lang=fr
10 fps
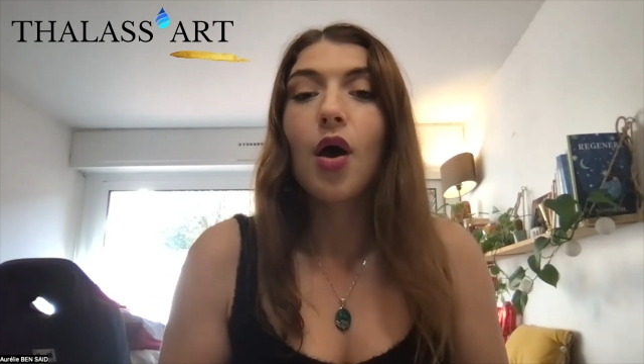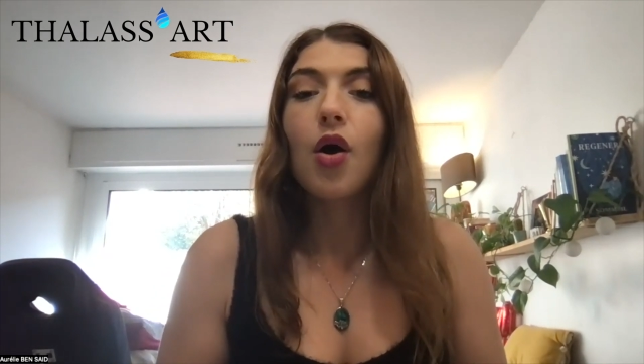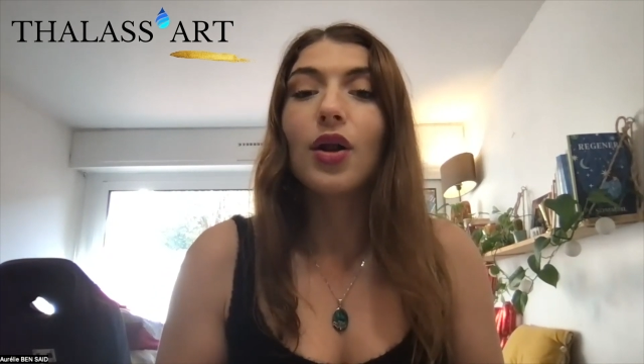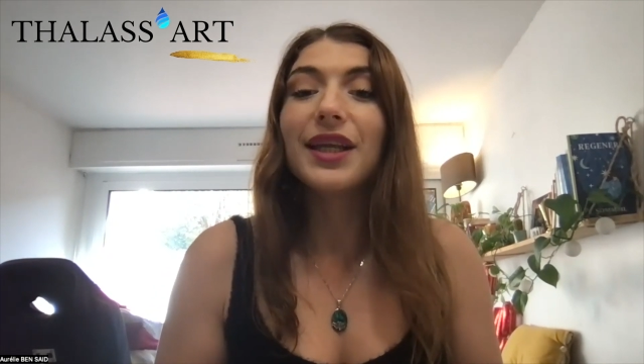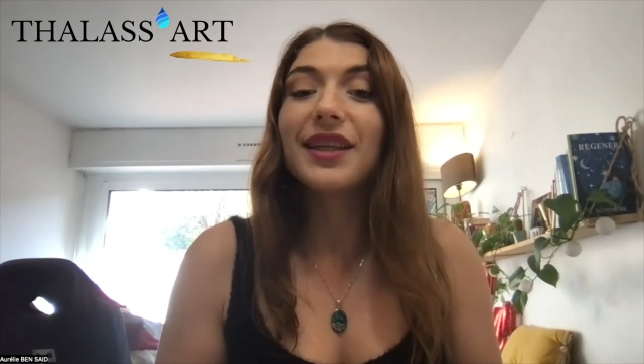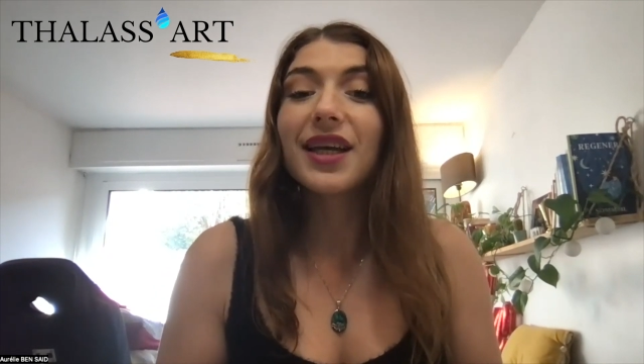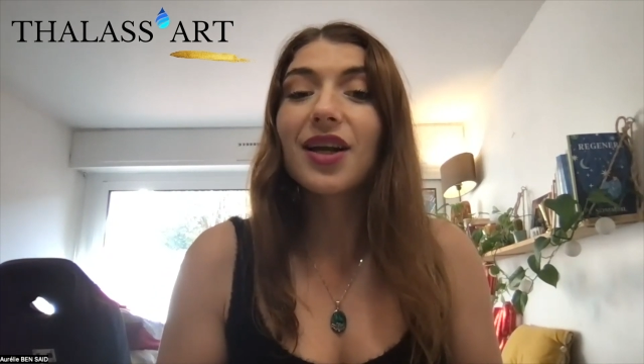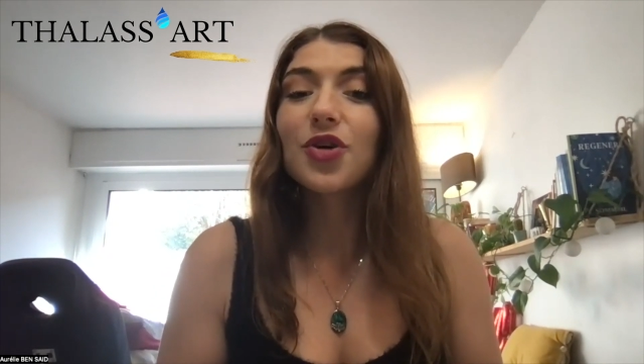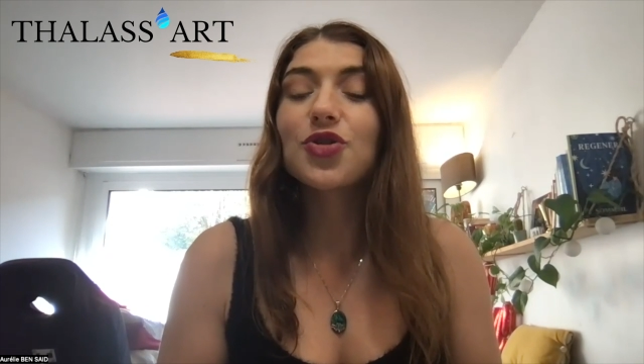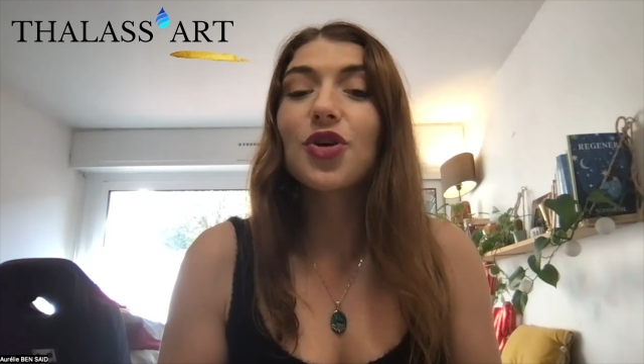euh, les
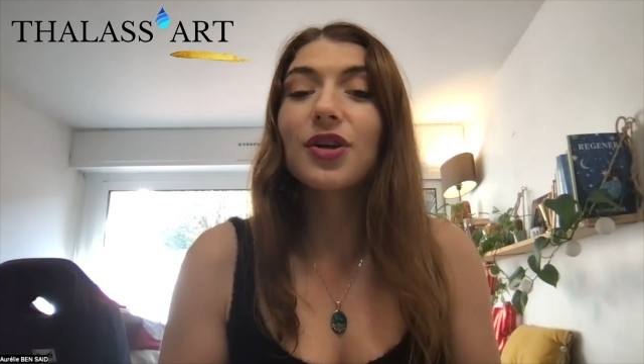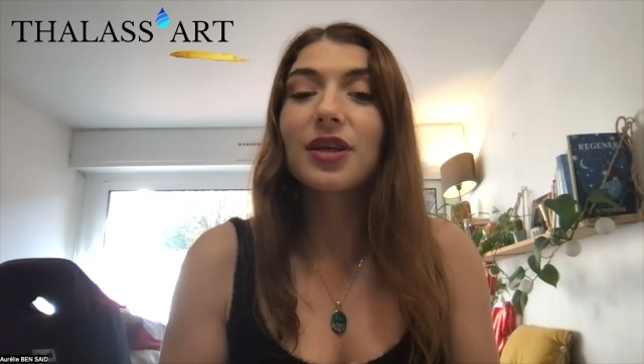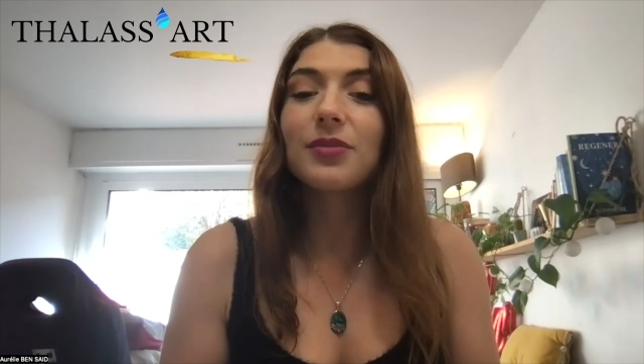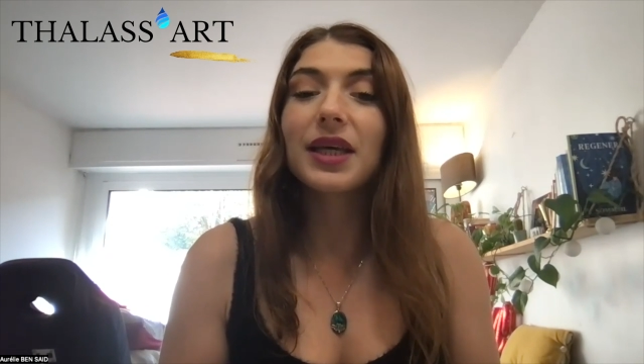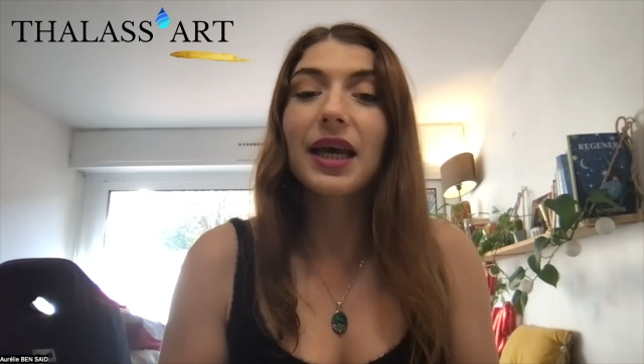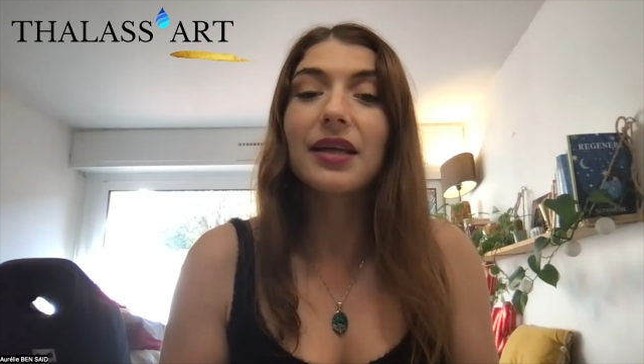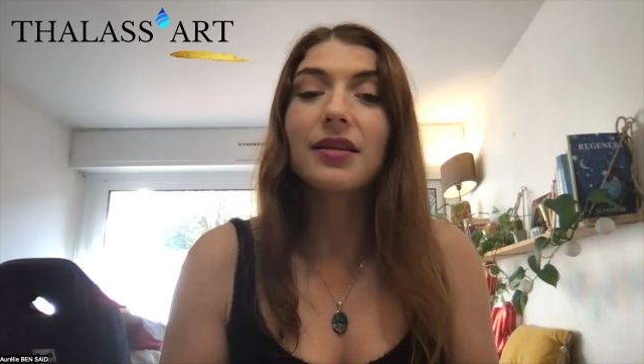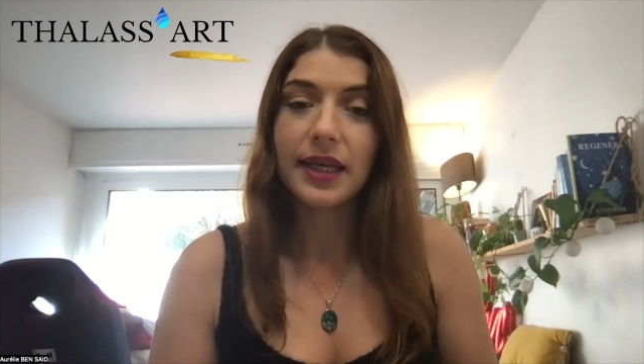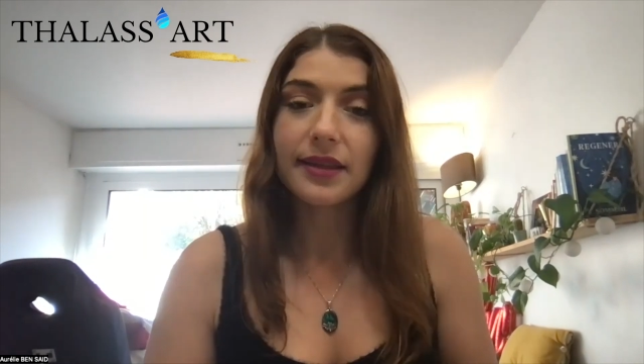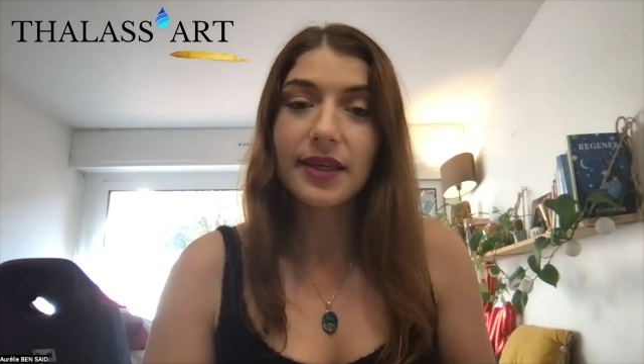déclencheurs des
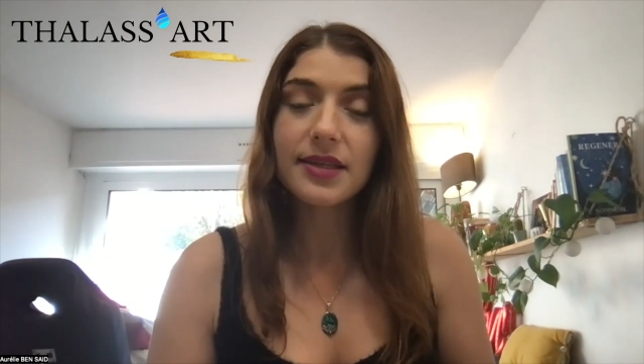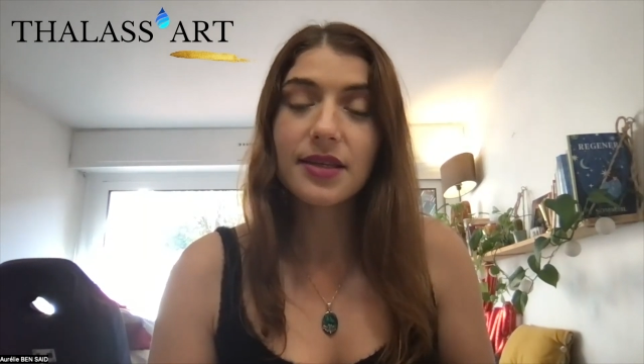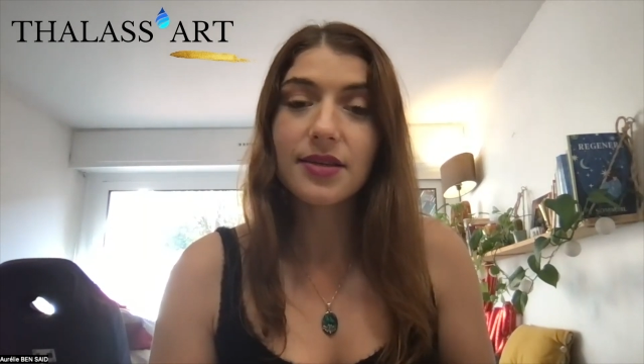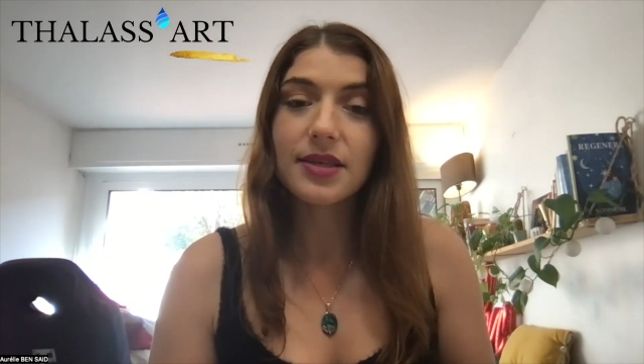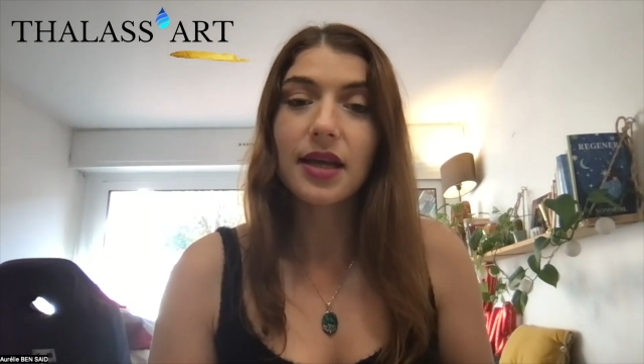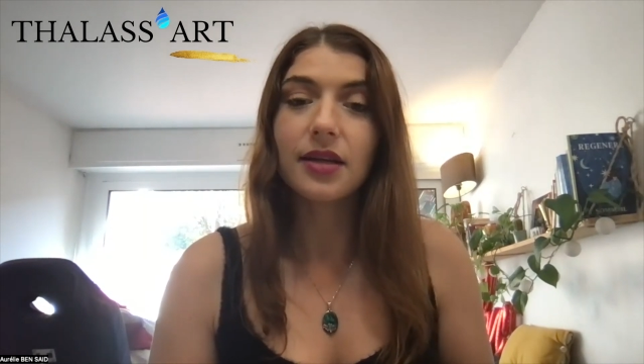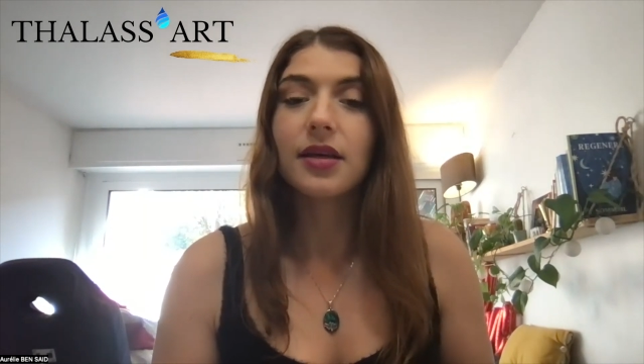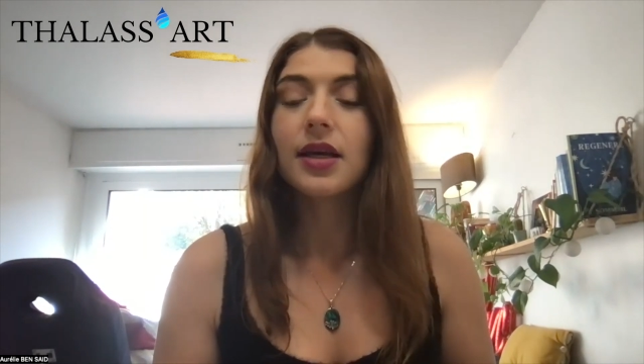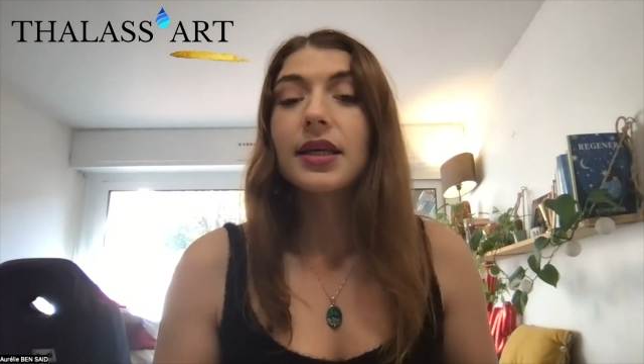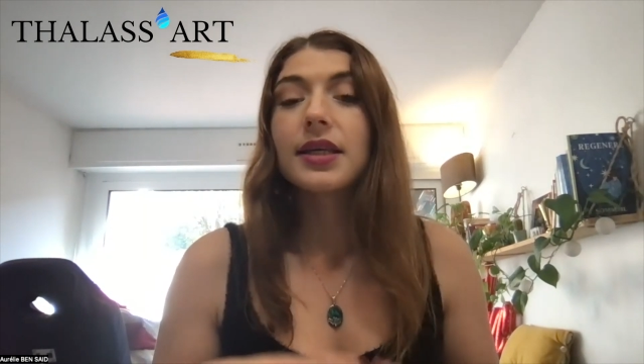migraines est essentiel,